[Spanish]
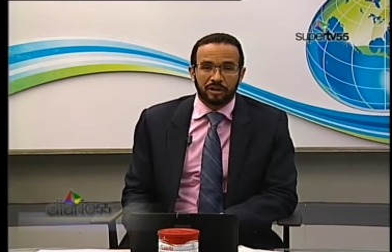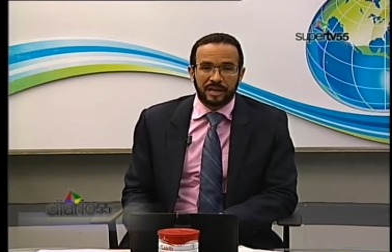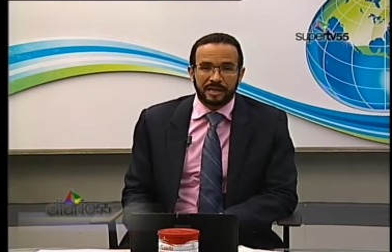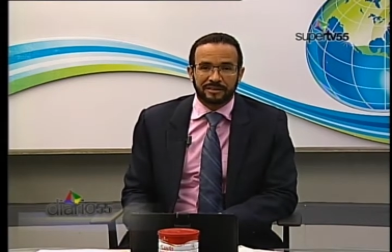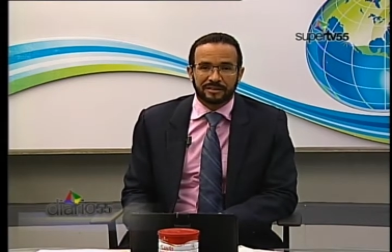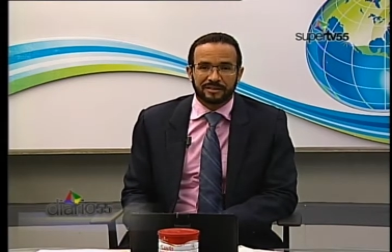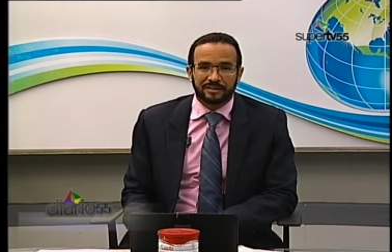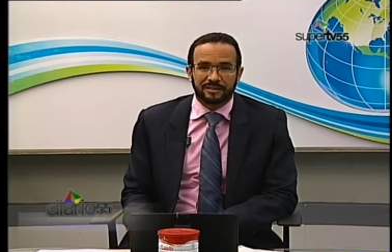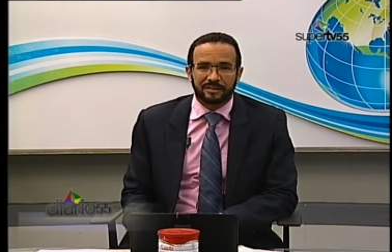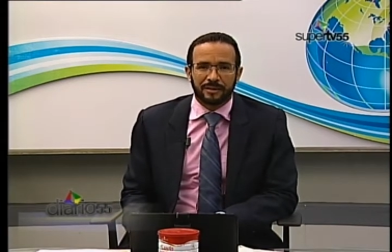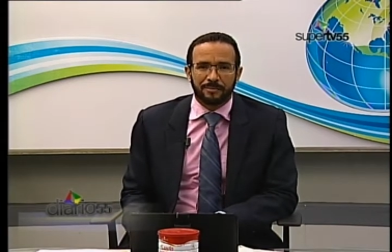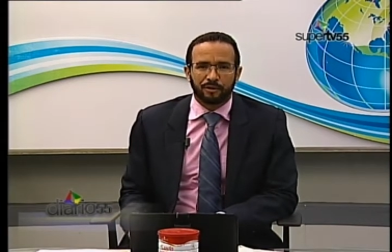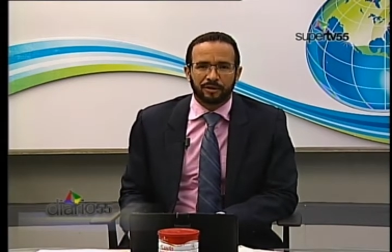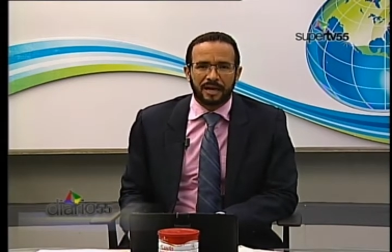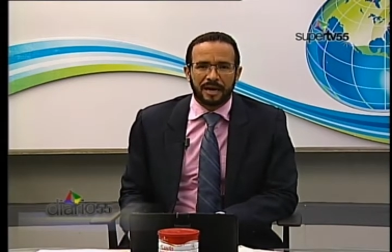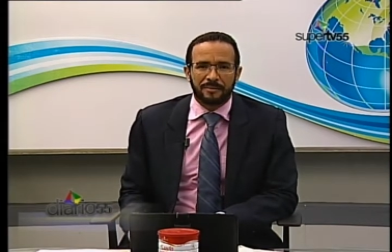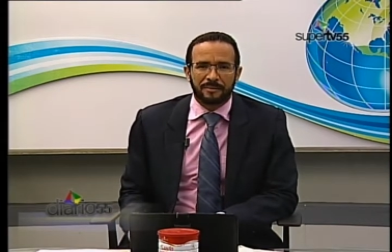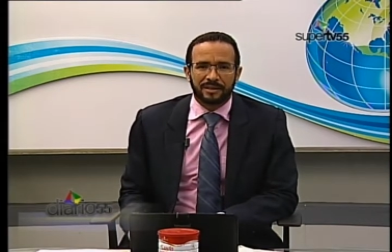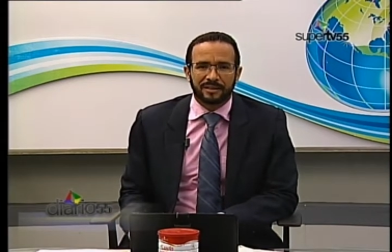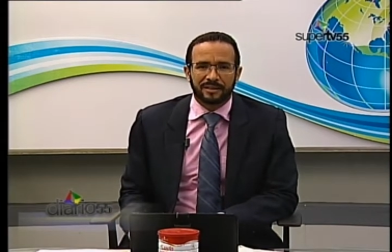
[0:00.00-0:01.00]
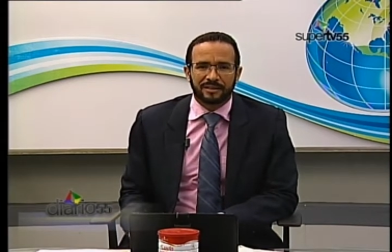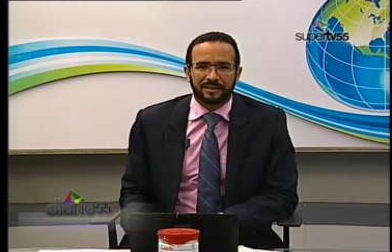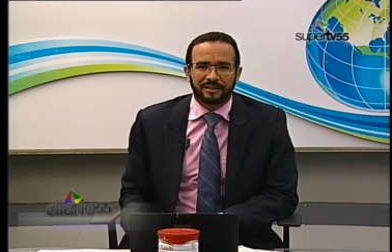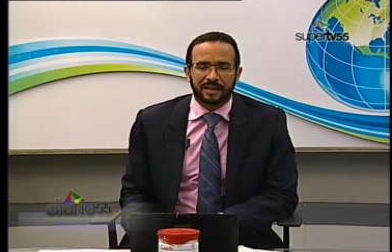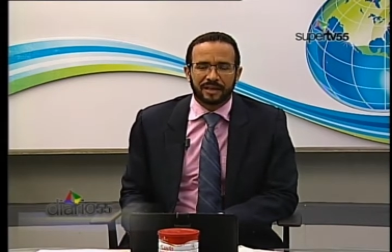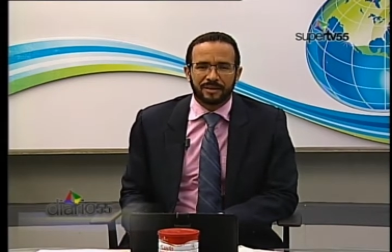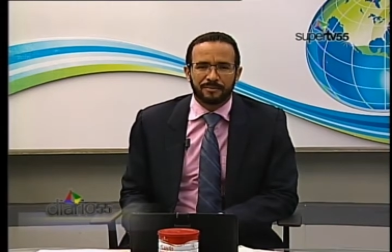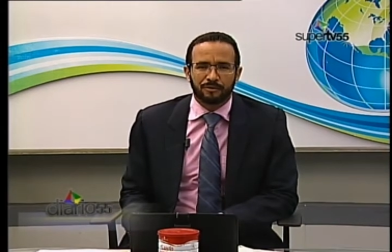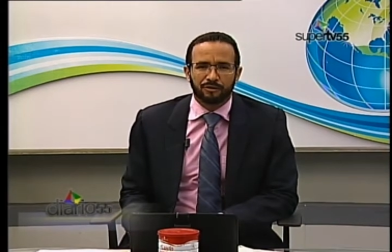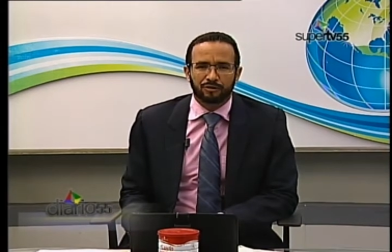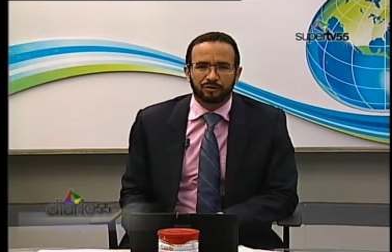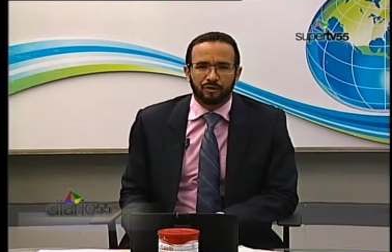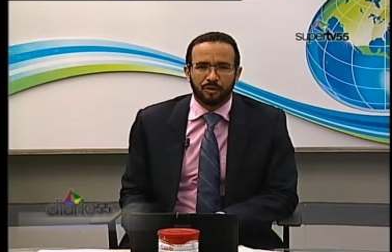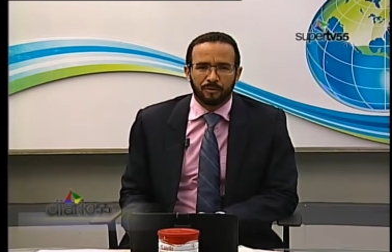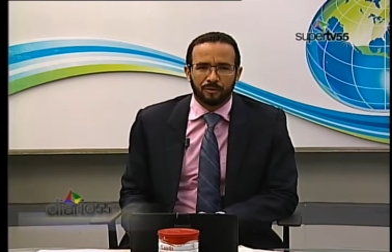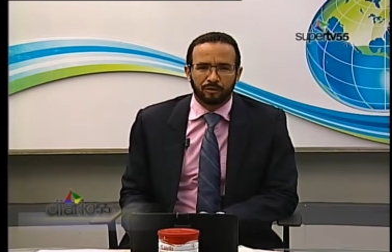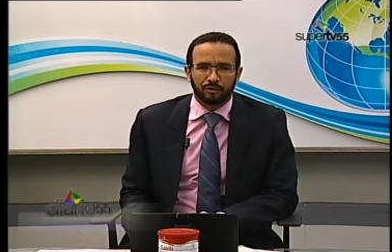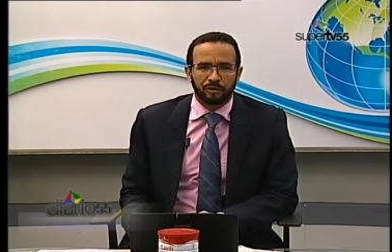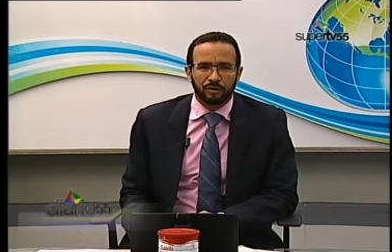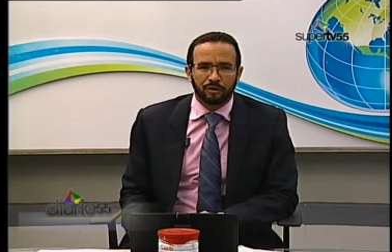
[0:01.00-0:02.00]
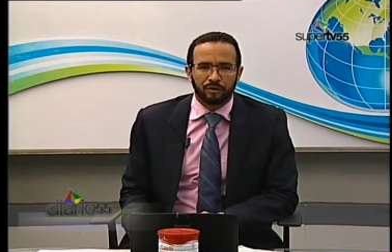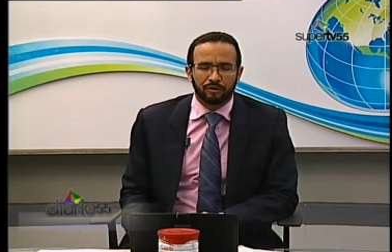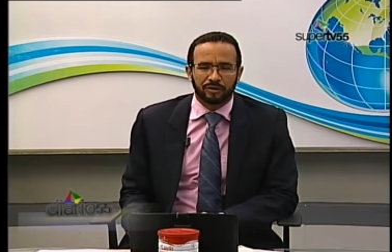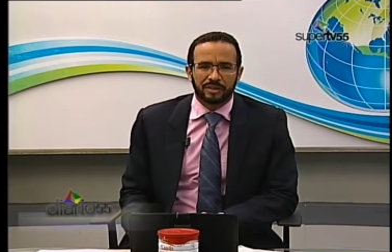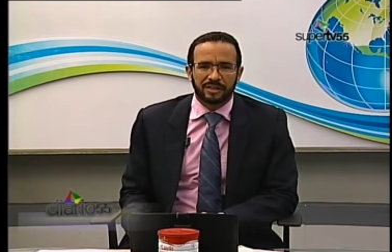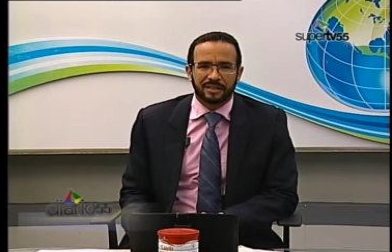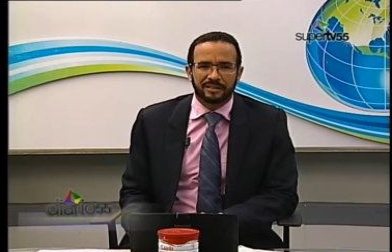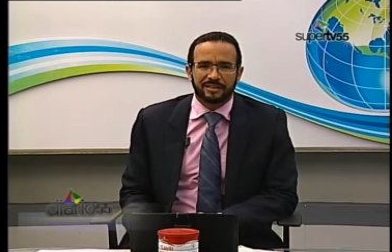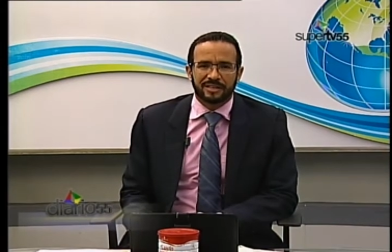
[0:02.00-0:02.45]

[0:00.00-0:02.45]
Dos horas de programa estaremos como todos